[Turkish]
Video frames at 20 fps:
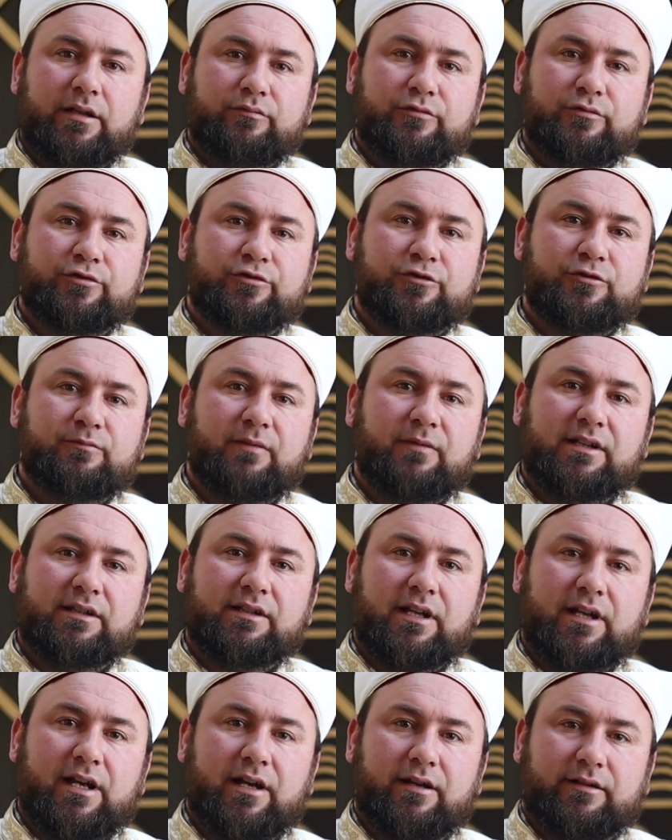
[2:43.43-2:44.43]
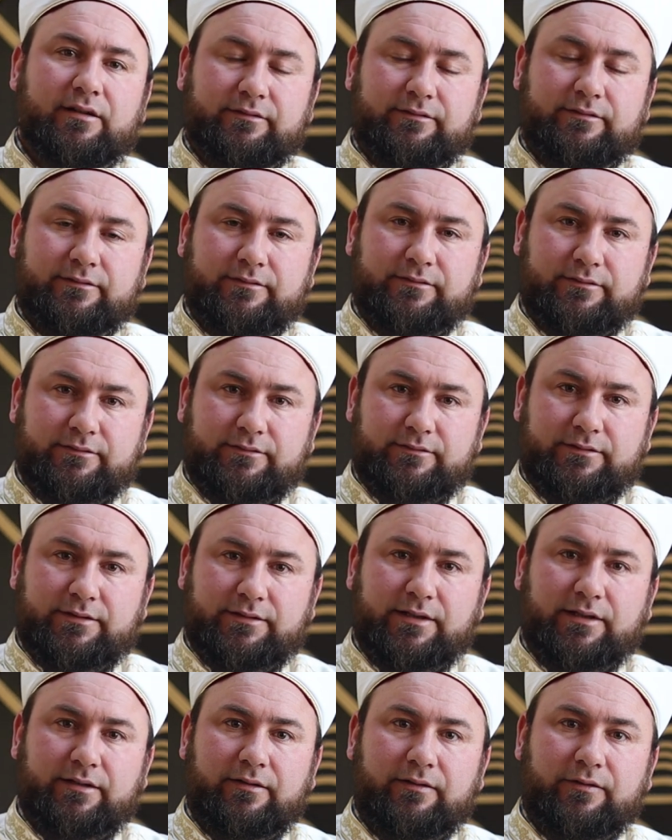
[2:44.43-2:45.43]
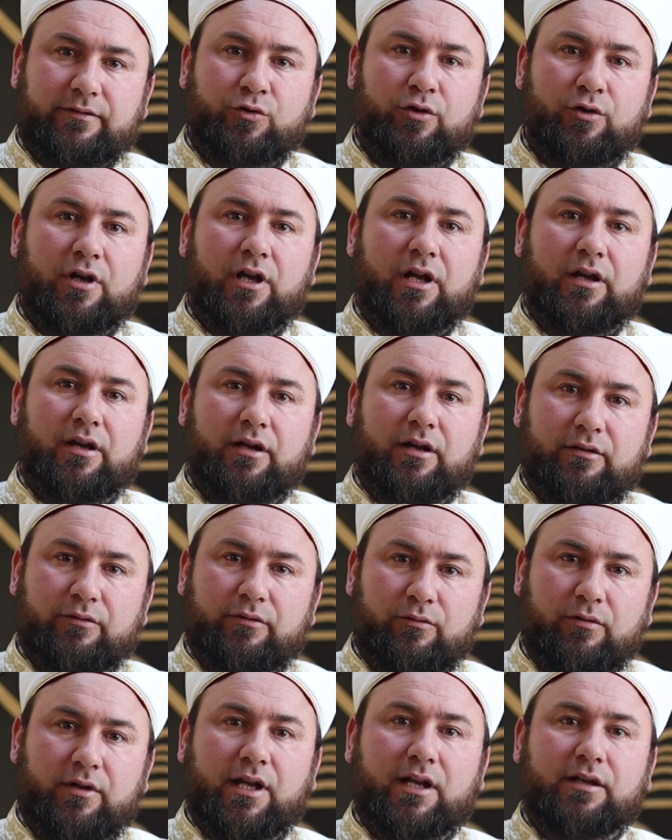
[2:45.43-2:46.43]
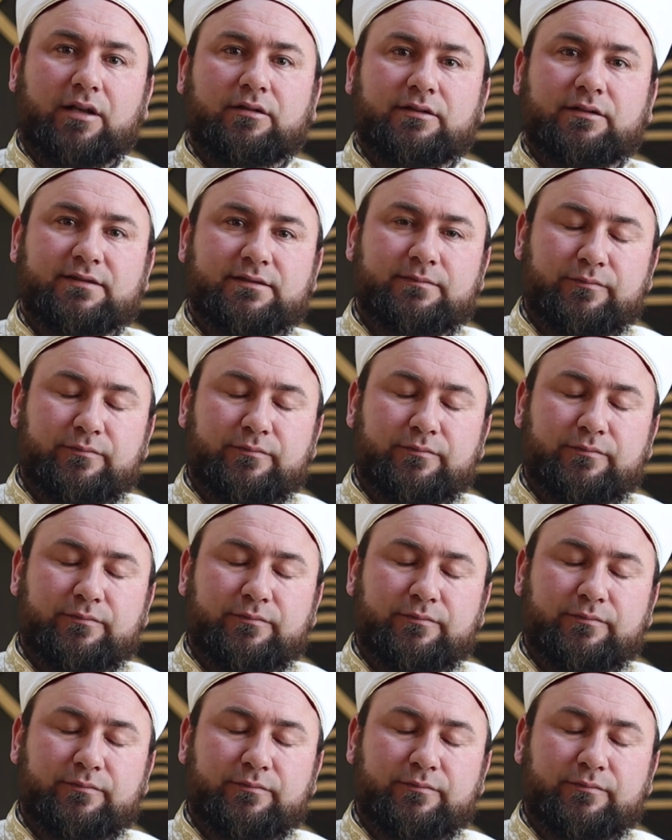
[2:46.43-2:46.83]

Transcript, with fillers: Müslümanlara köle olan